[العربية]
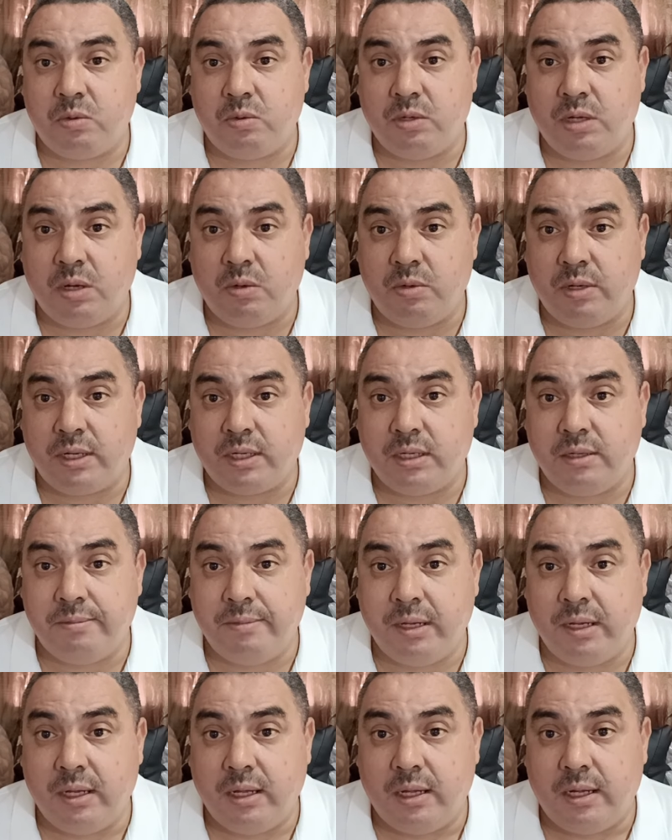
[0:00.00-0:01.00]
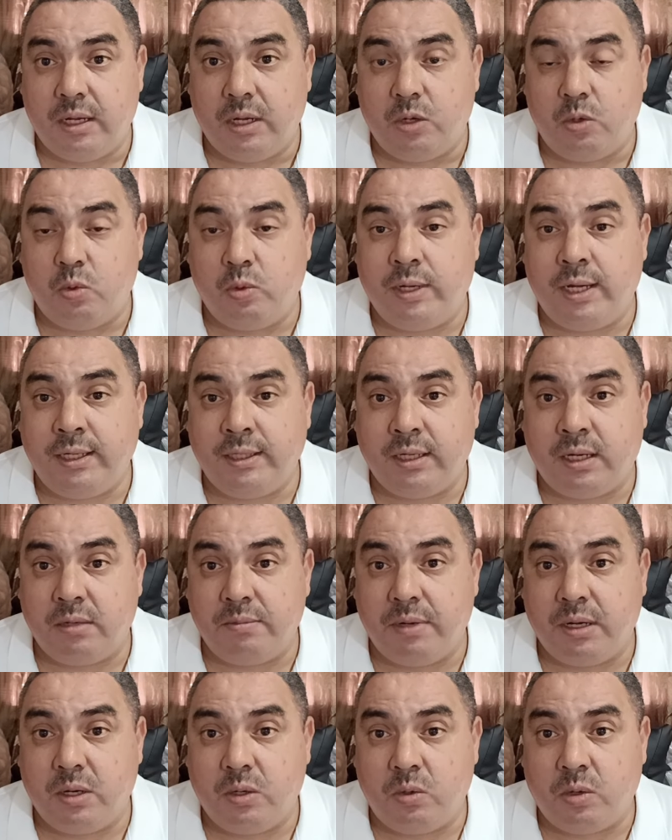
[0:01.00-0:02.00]
والكواكب وكاع ديك
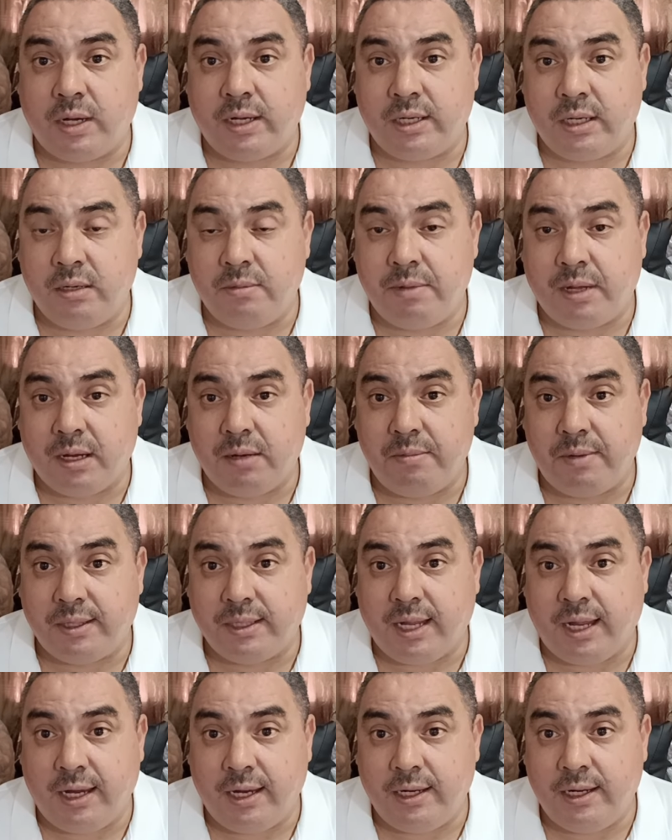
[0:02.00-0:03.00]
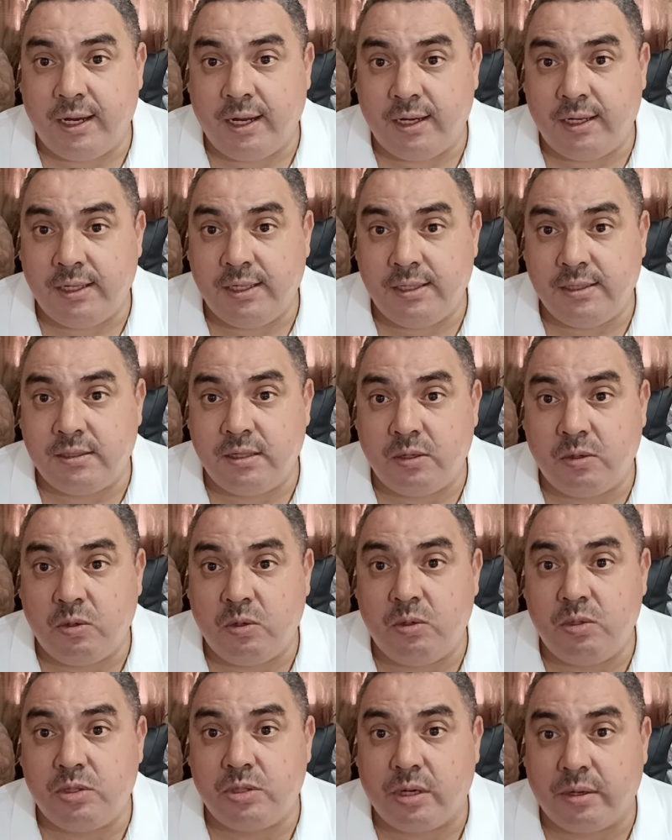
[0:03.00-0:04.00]
المخلوقات اللي باقي ما طاح عليها الانسان
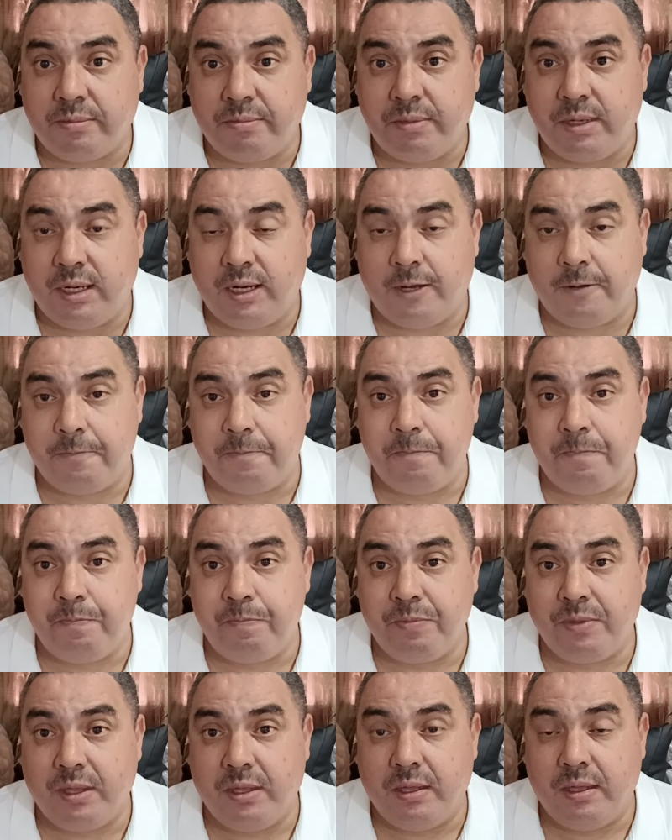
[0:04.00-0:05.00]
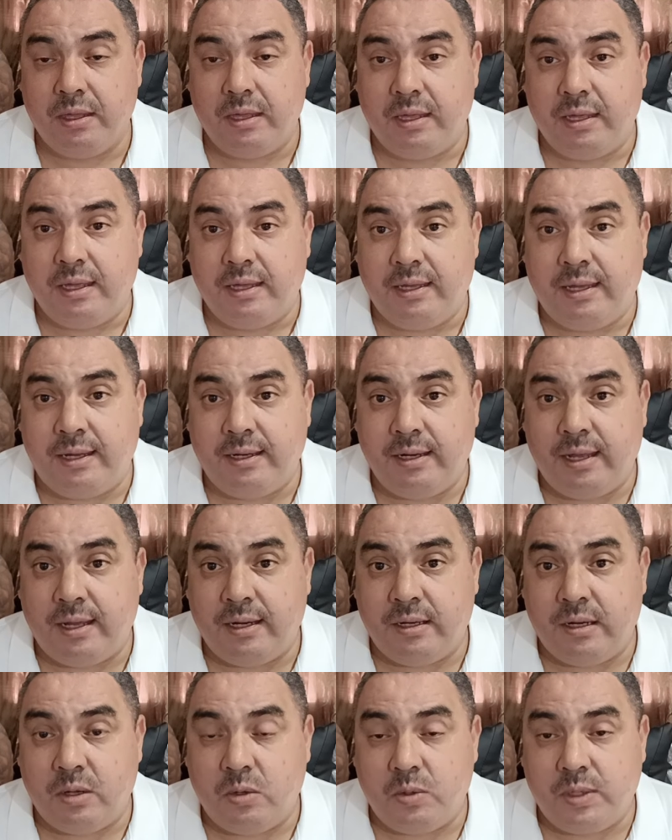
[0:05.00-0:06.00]
كله يشرب منها يعني
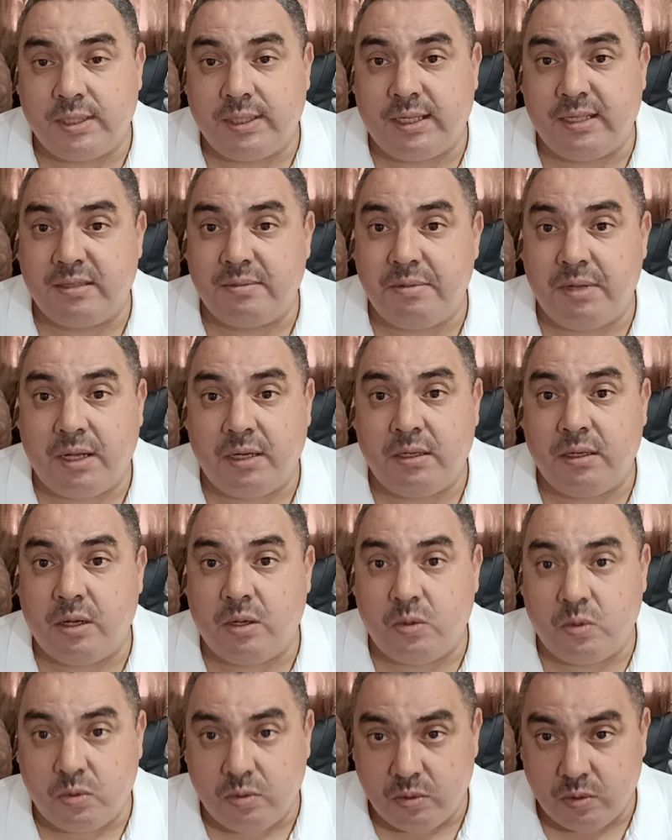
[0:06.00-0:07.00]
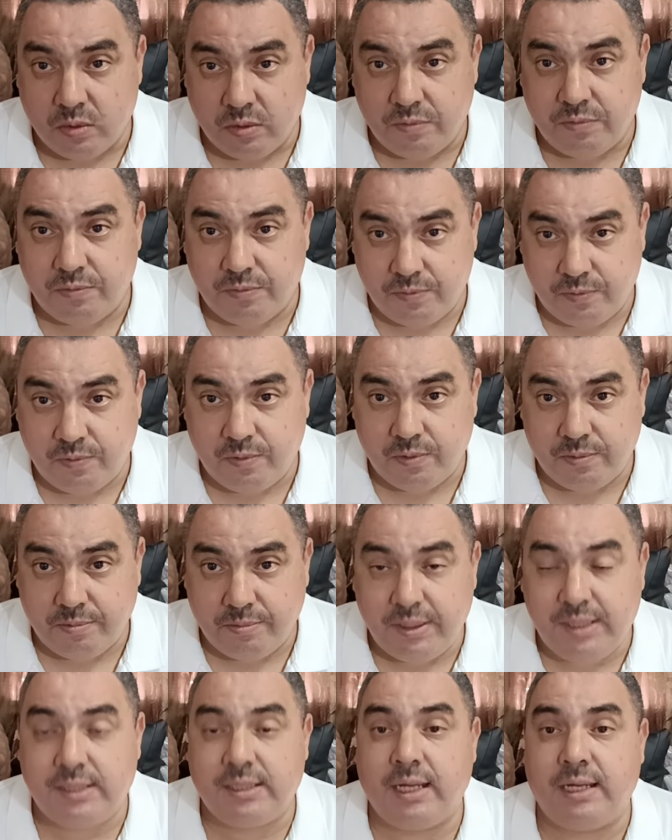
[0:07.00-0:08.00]
انه كتحس بانه في
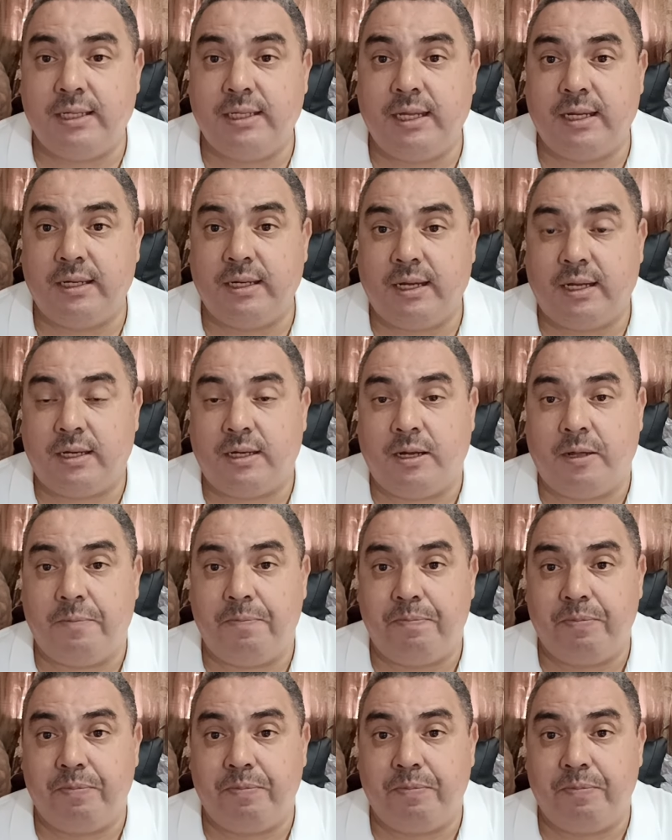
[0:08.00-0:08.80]
المثال ديالنا حنا